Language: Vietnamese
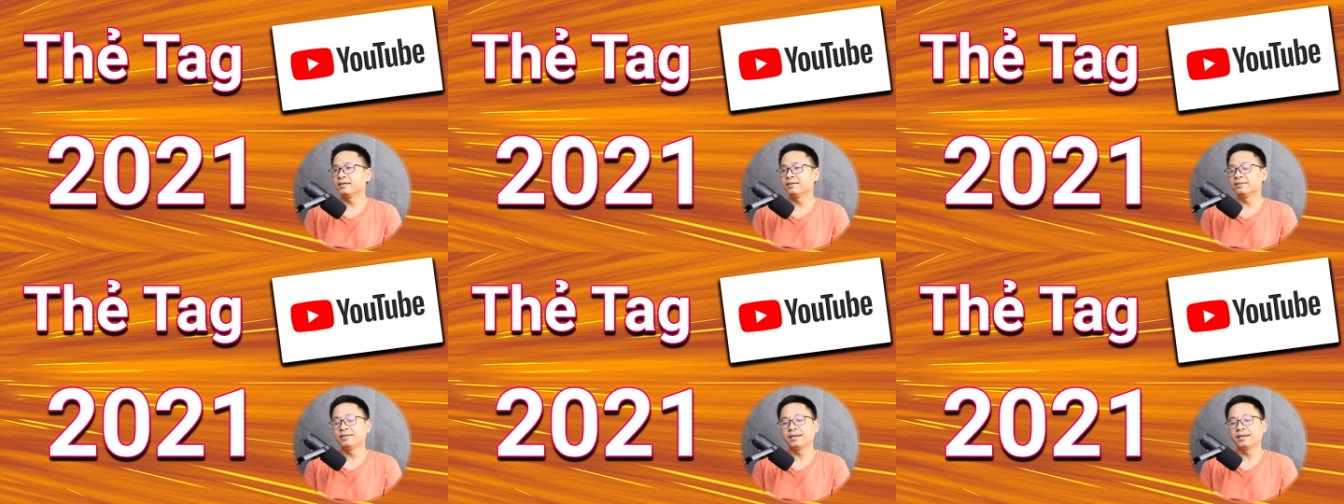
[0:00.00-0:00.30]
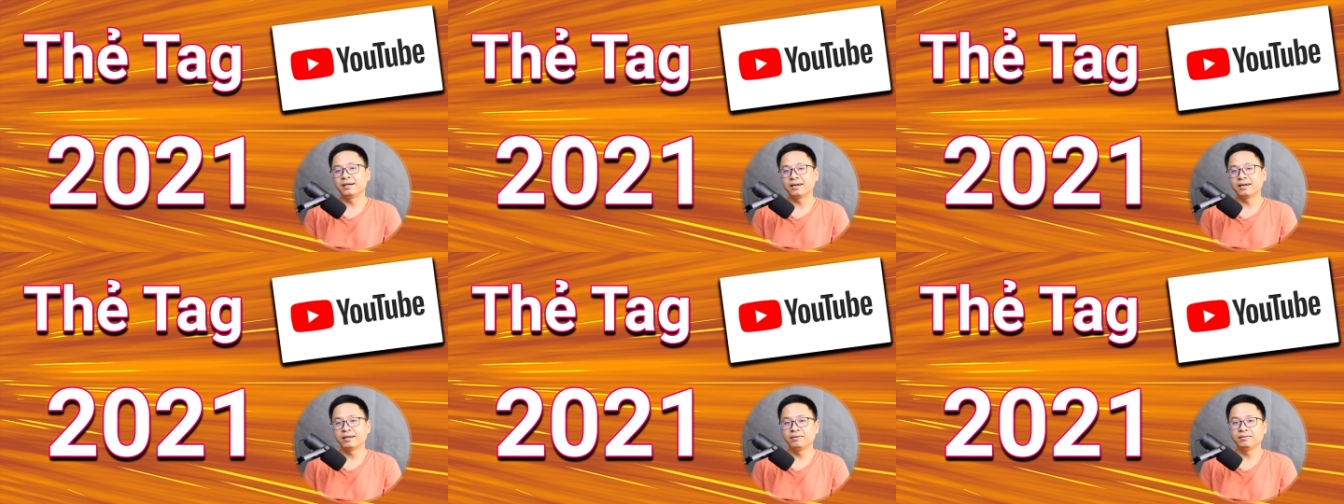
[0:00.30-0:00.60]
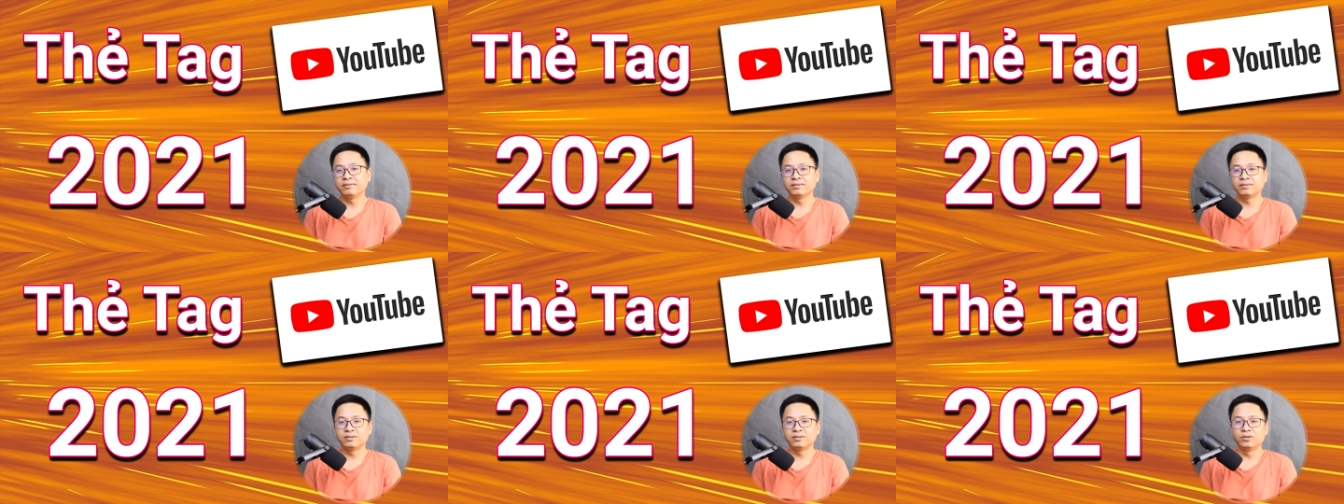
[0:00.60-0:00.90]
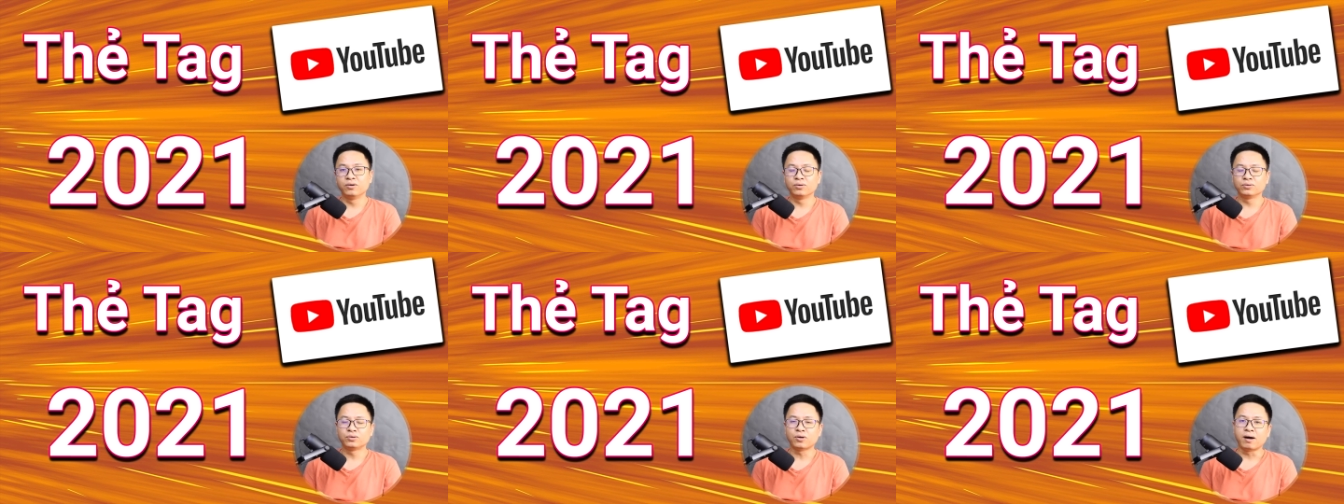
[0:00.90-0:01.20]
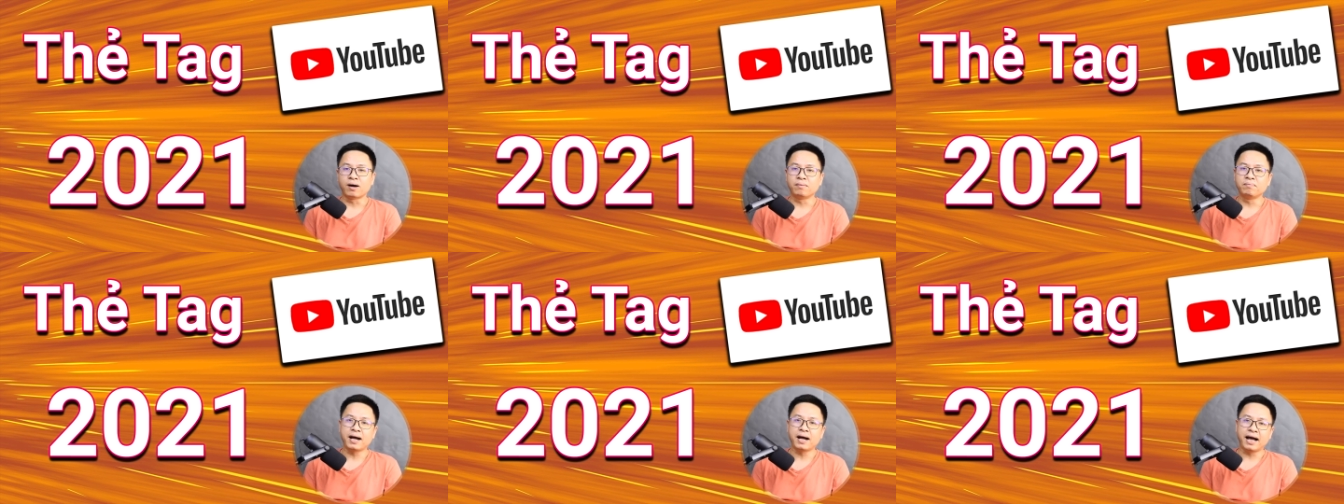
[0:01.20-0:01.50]
cứ tức là cái độ
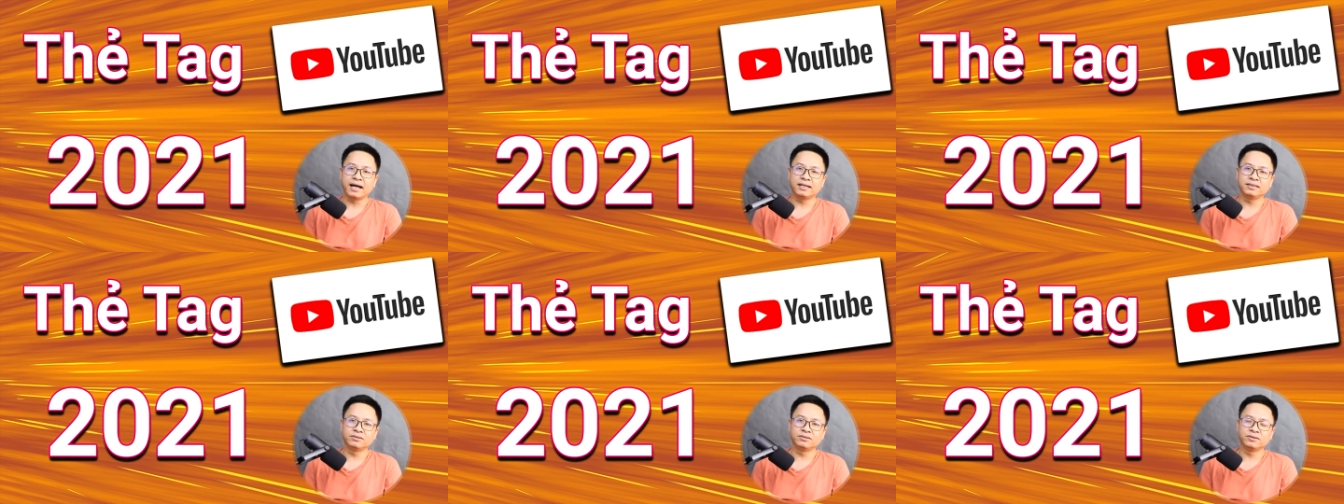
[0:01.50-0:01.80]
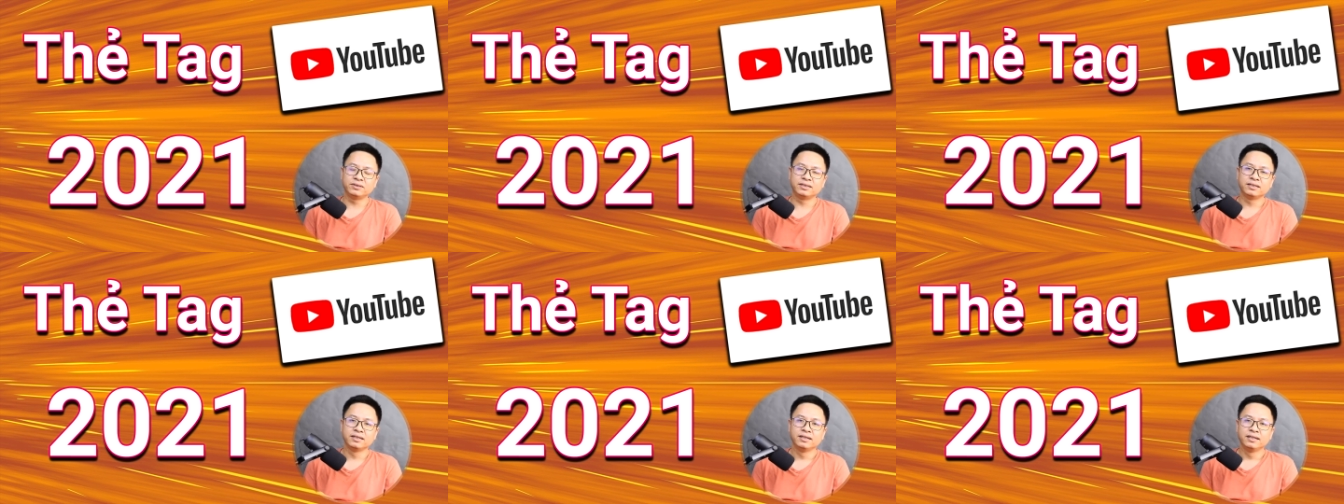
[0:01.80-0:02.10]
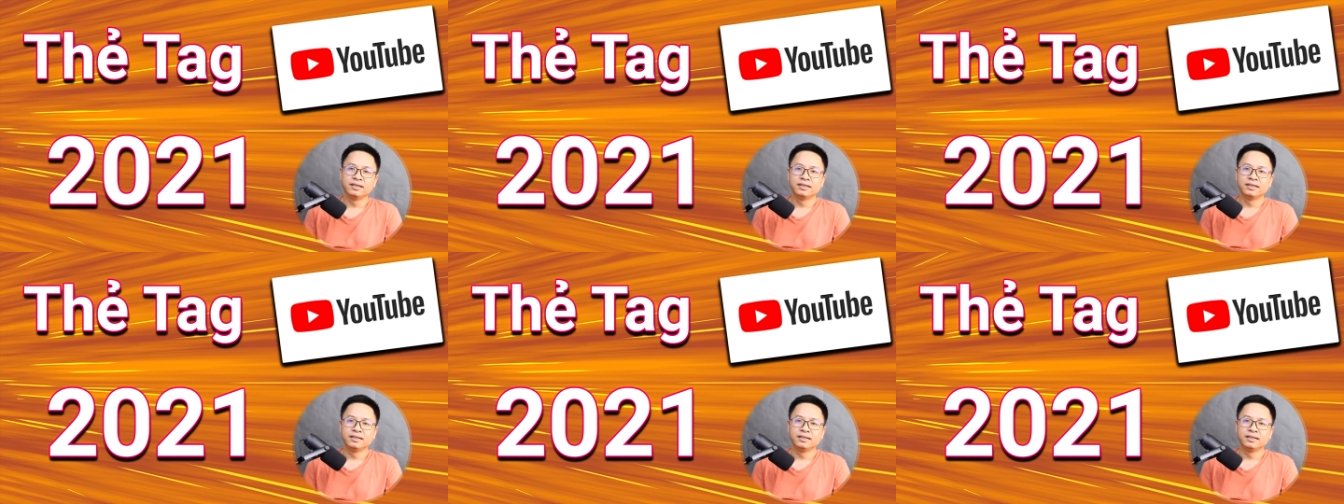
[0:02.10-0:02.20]
thỏa mãn, rồi